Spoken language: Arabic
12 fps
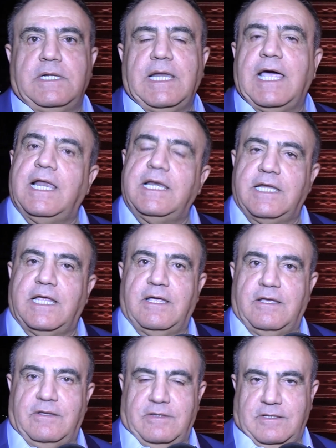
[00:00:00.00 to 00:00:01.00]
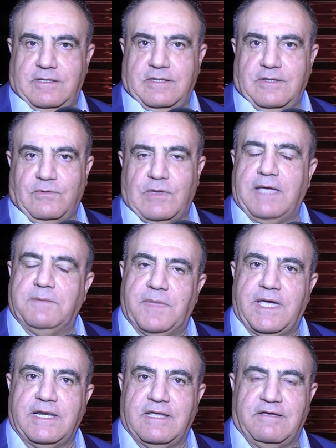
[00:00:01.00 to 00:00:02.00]
لاهلنا
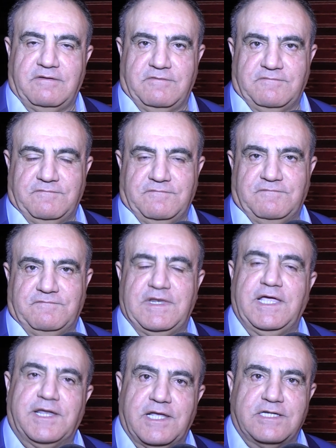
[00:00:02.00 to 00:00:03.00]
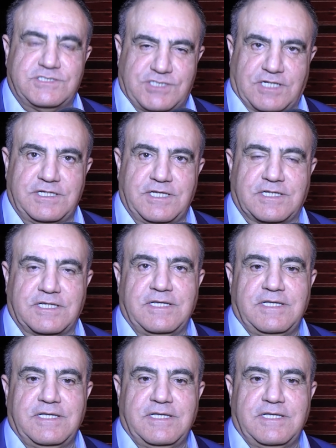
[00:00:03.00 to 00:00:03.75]
واحبائنا في العراق الشقيق